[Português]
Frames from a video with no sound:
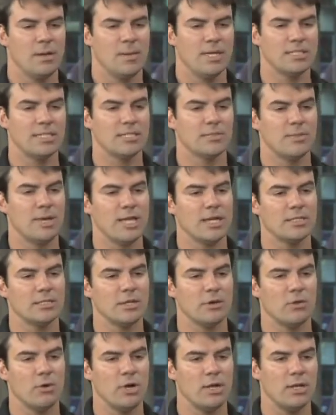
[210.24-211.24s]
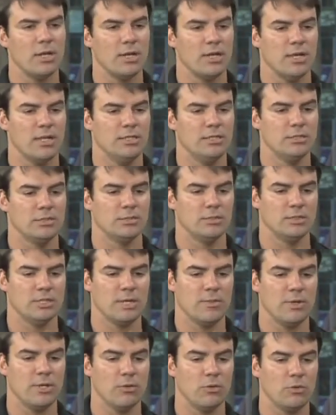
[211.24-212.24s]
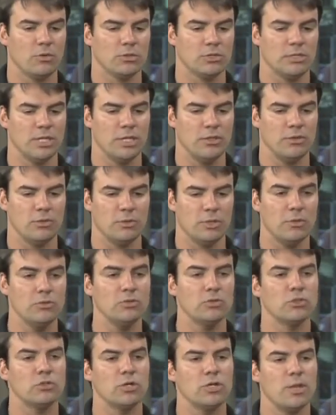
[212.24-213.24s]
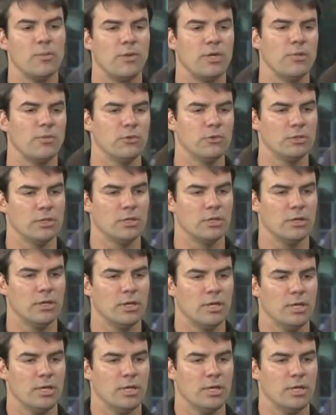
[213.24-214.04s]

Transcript: Mas as marcas agora, eles trabalham um conceito não só da bermuda,